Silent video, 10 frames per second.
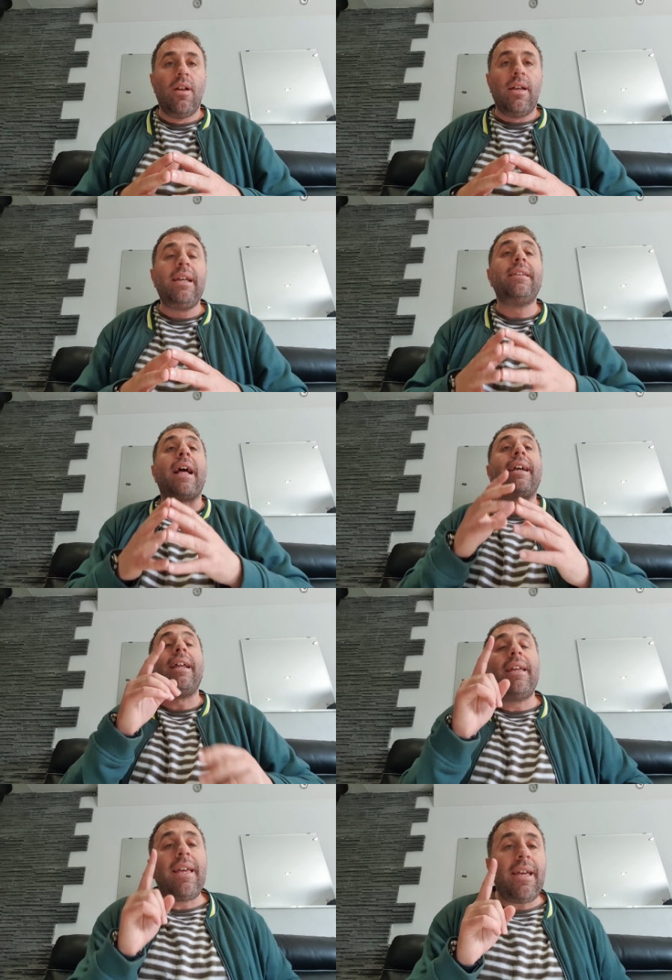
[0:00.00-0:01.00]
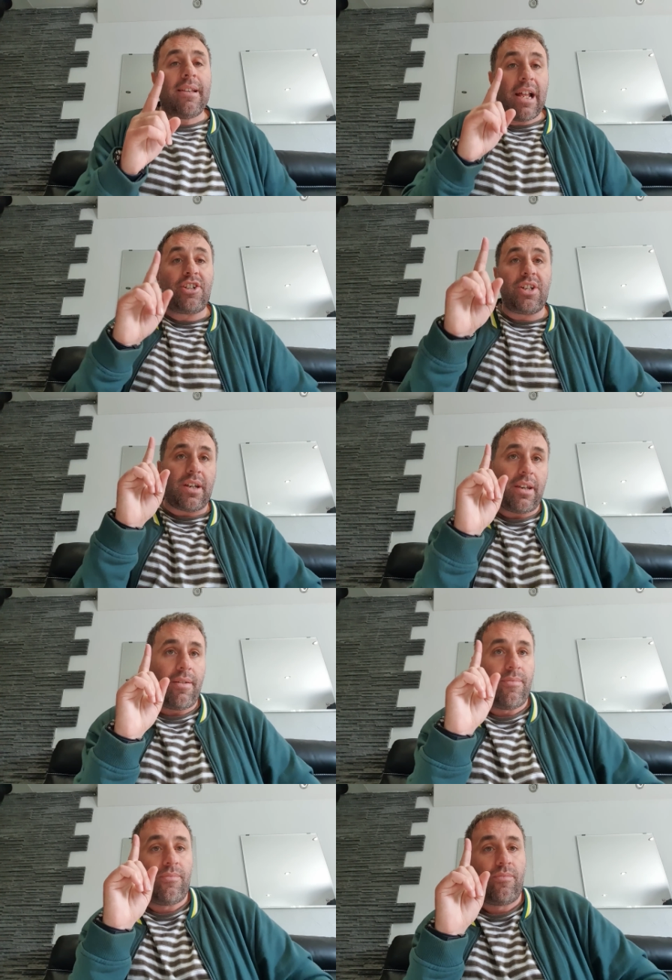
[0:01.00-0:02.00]
il n'a créé l'Algérie.
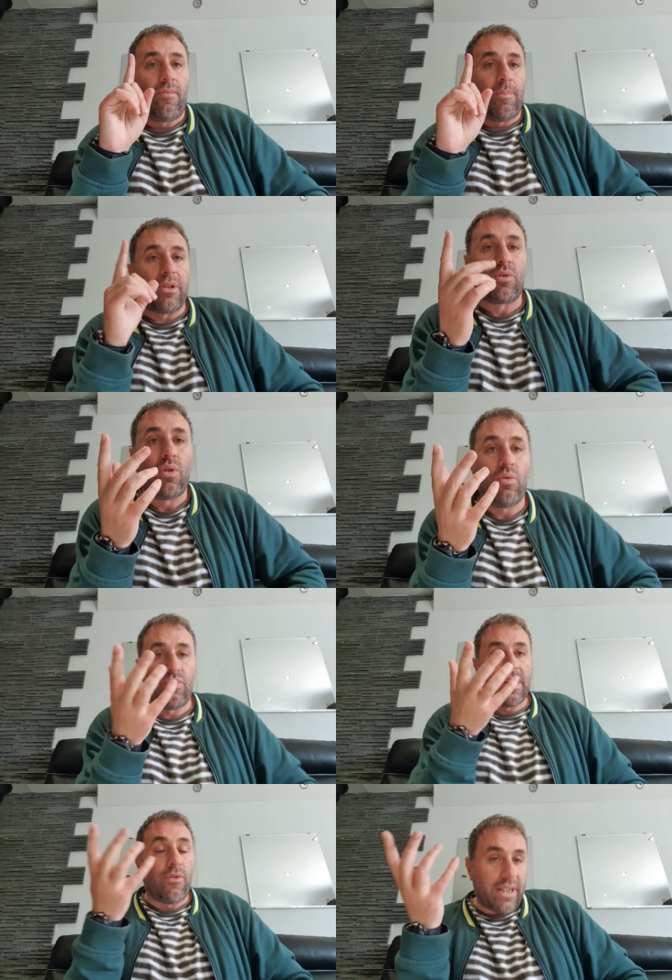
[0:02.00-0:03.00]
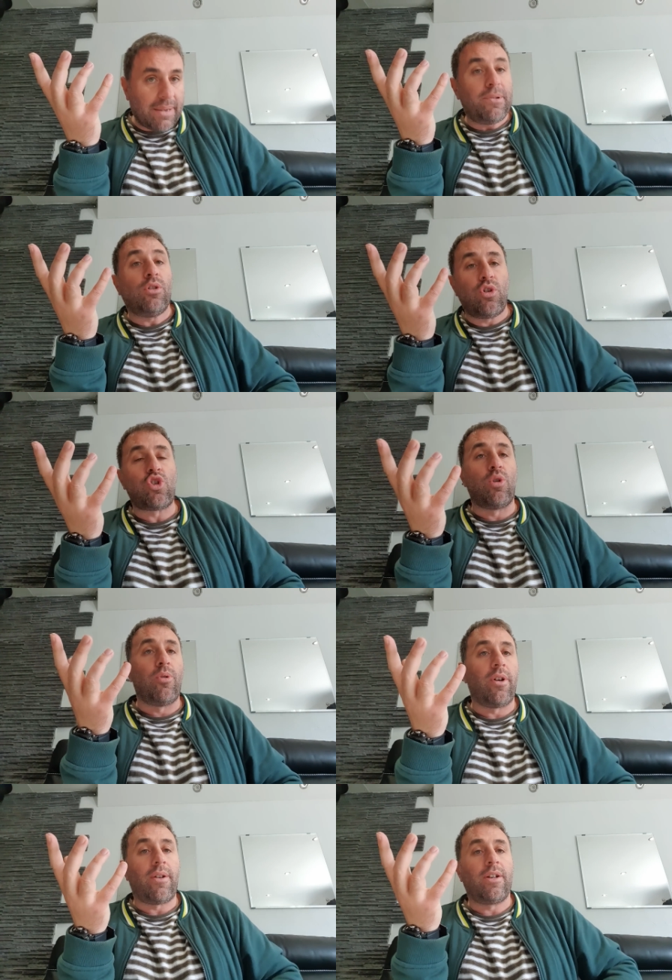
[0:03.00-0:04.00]
Parce que nous avons 4 millions de
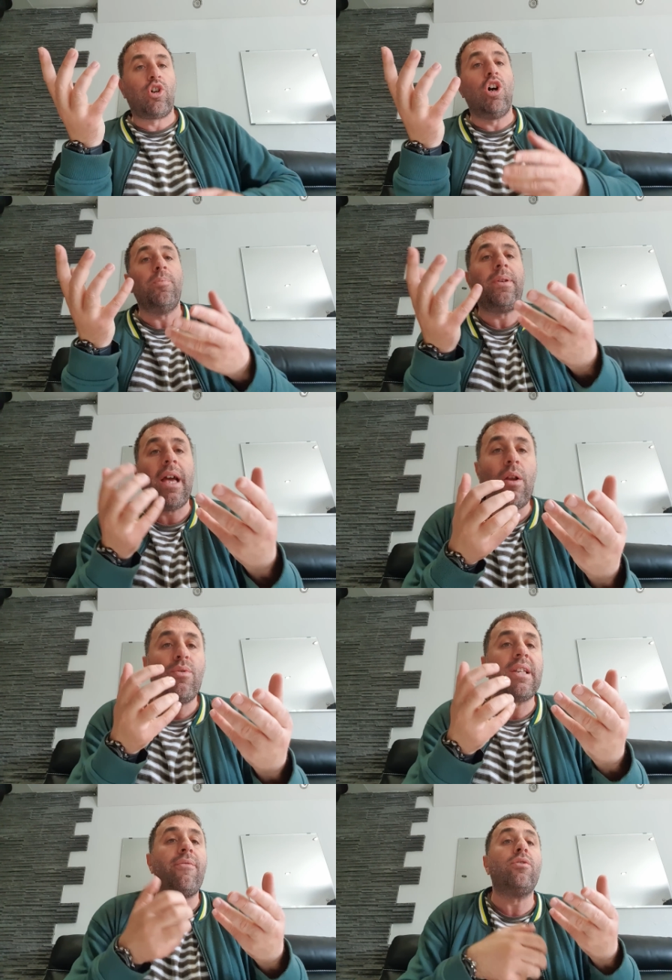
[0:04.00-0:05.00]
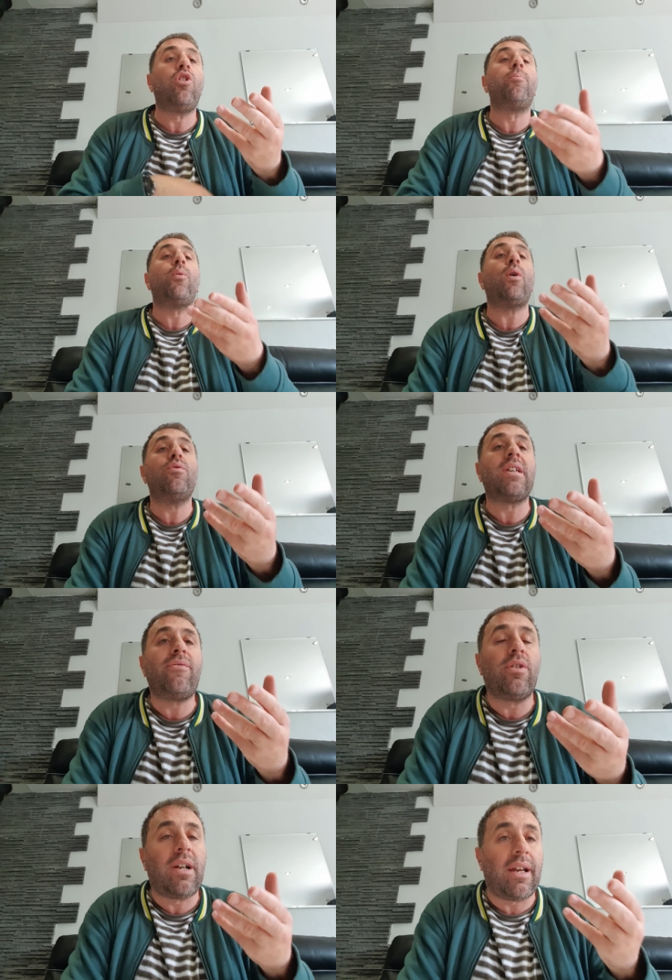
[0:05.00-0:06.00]
chômeurs. Combien nous avons d'emplois nous
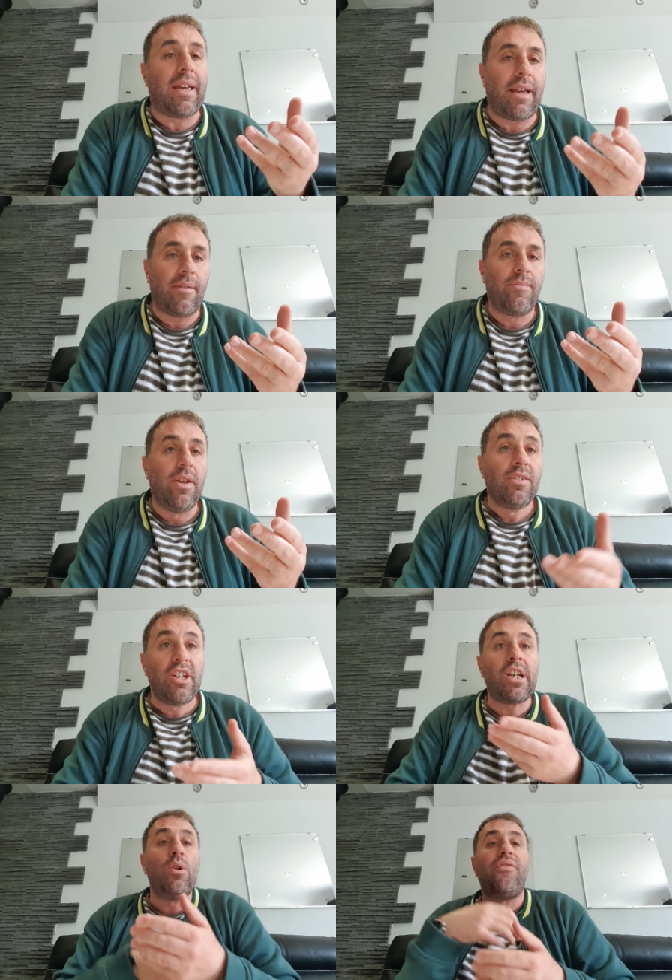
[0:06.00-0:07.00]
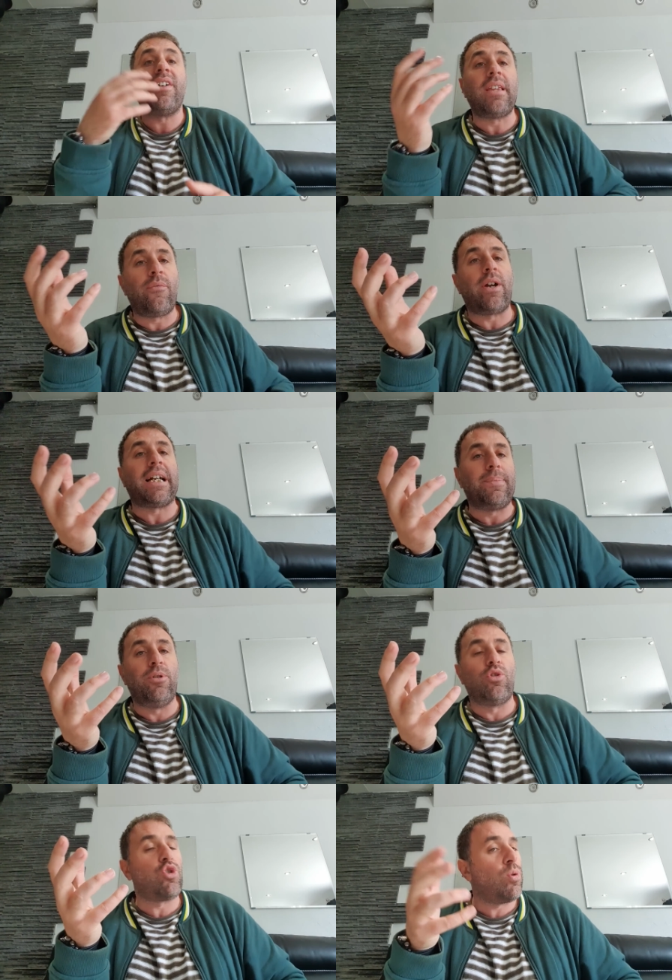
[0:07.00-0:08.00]
avons créé Déjà, le fait d'avoir 4
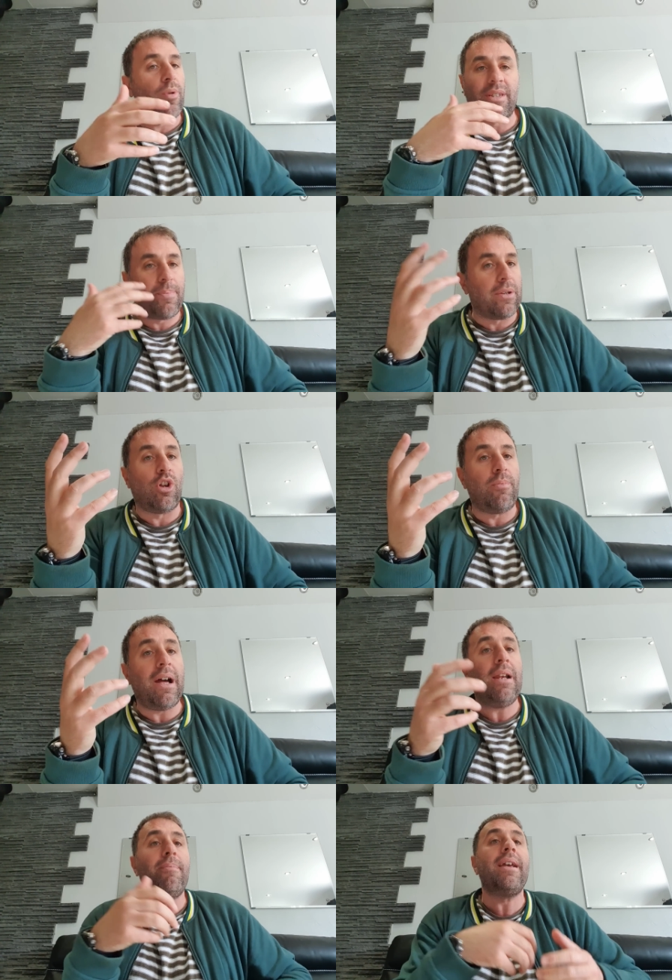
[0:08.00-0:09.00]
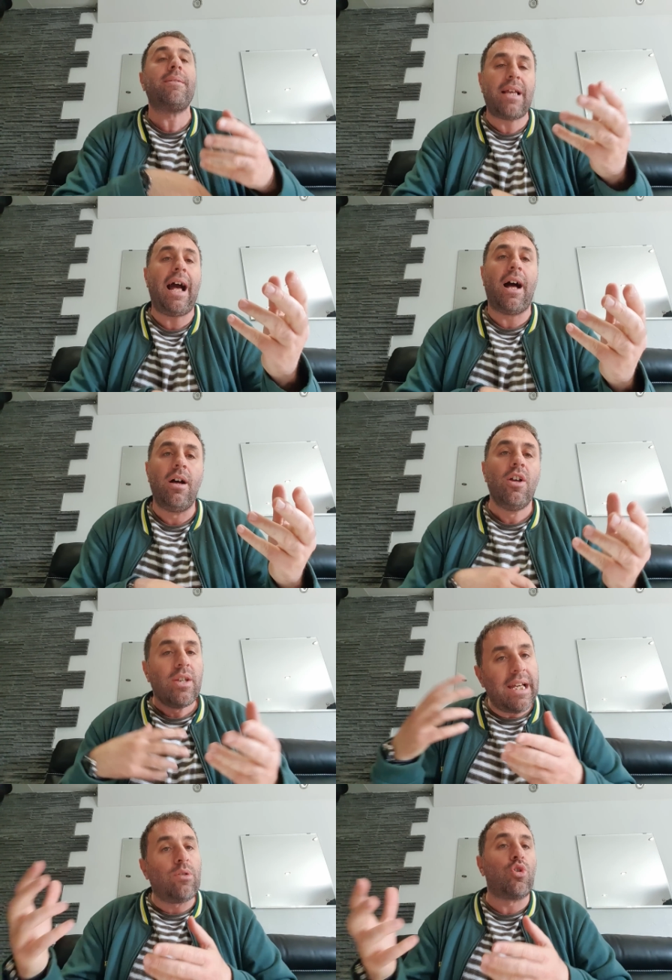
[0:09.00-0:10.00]
millions de chômeurs, c'est pas normal, mais ça,
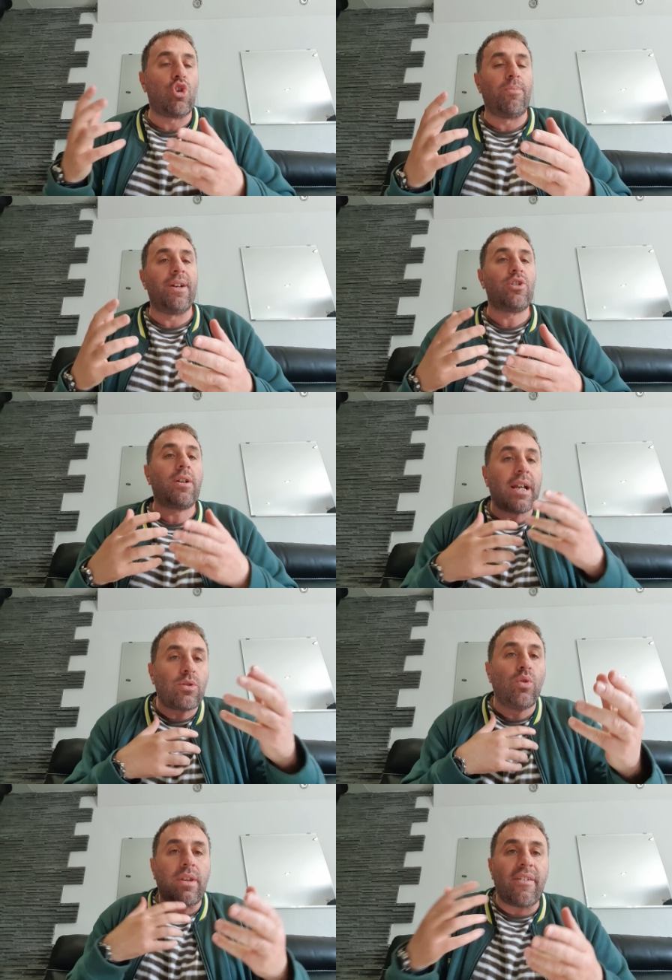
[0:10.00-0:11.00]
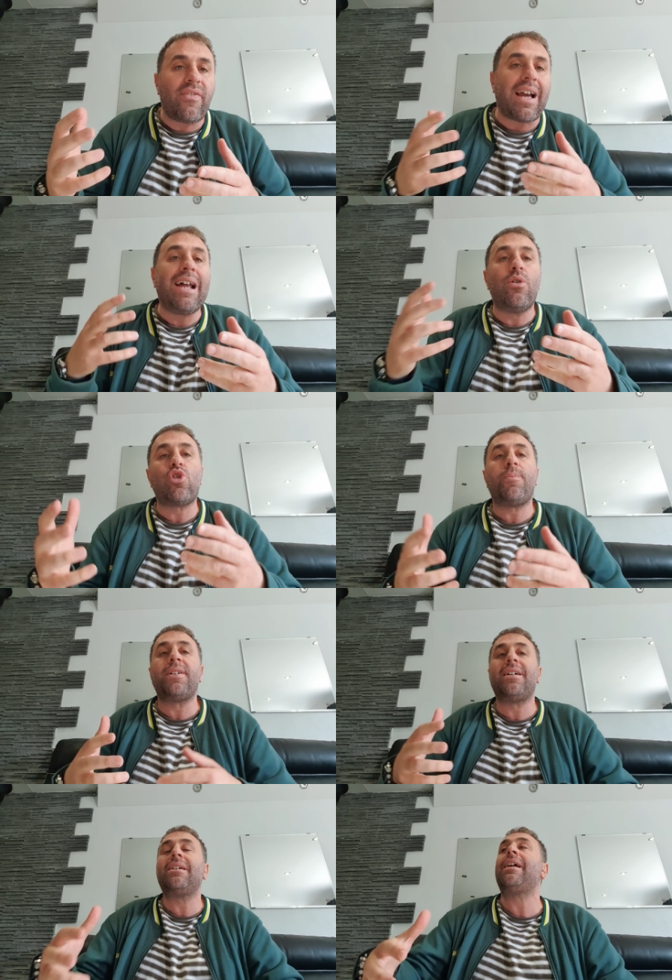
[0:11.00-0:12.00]
il y a du chômage. Qu'est-ce que tu as fait ah, Le
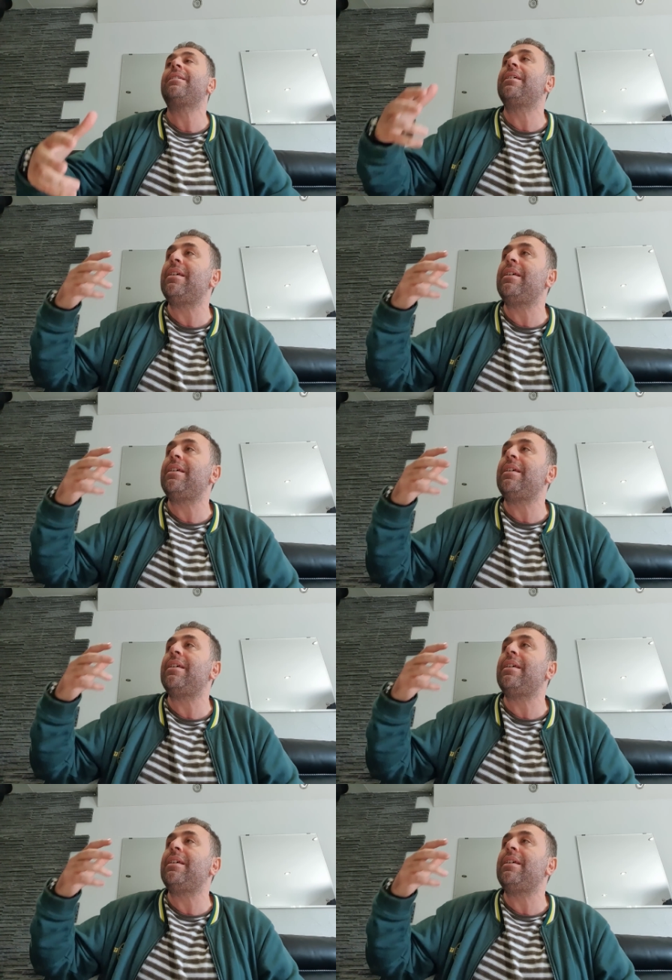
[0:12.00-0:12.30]
chômage a été